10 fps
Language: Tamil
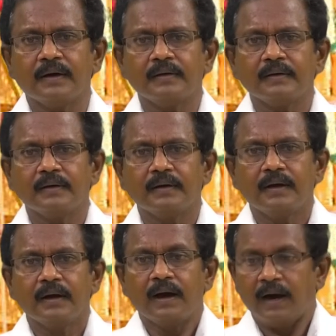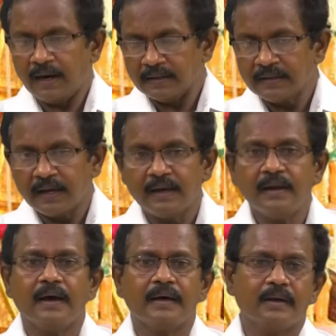தான் அது அல்ல
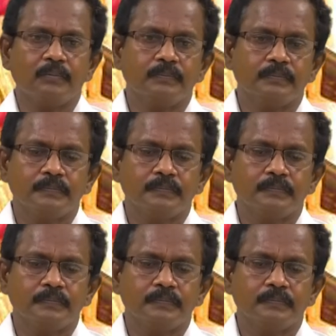அறம்